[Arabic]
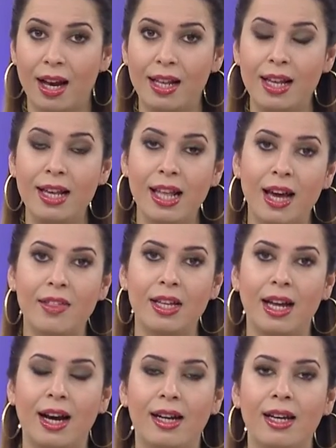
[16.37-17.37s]
الى هذه
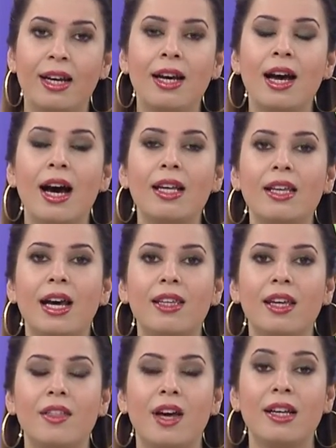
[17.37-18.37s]
الحاله
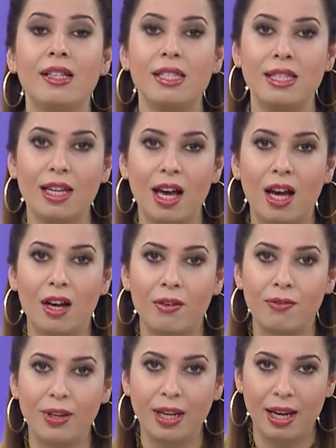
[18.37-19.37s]
حنتحدث عن السياحه
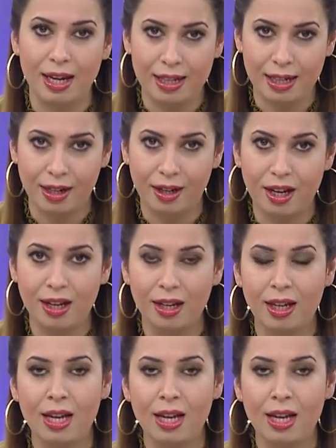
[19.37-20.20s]
في العراق